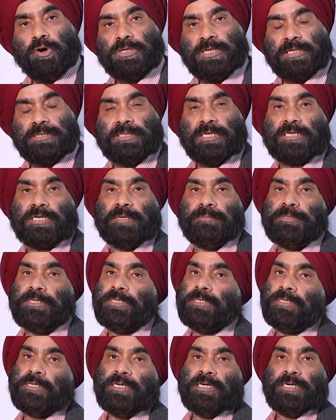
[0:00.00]
बहुत हद तक कमी
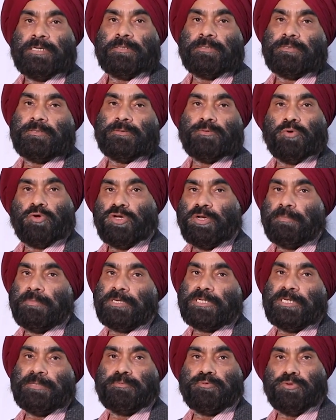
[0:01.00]
नौ
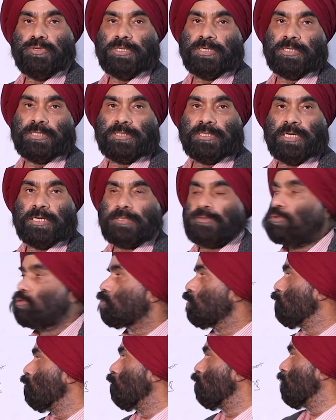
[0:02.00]
नंबर की पूरी करता है
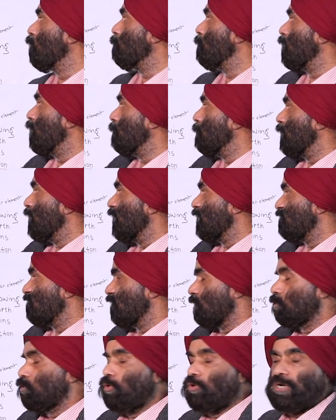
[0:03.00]
क्योंकि नौ नंबर हमारे
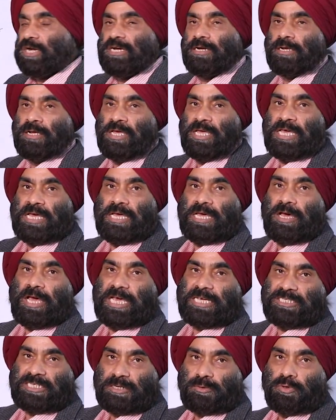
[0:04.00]
एक्शन को
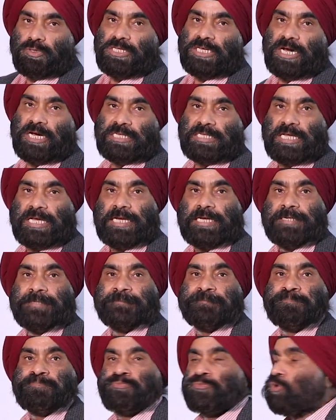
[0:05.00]
एक्शन को दिखाता है
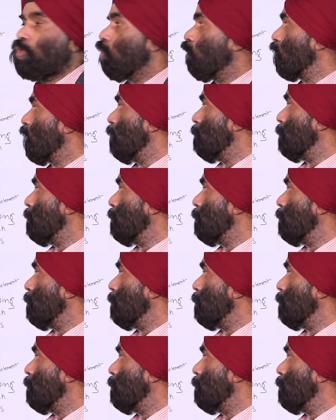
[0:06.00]
और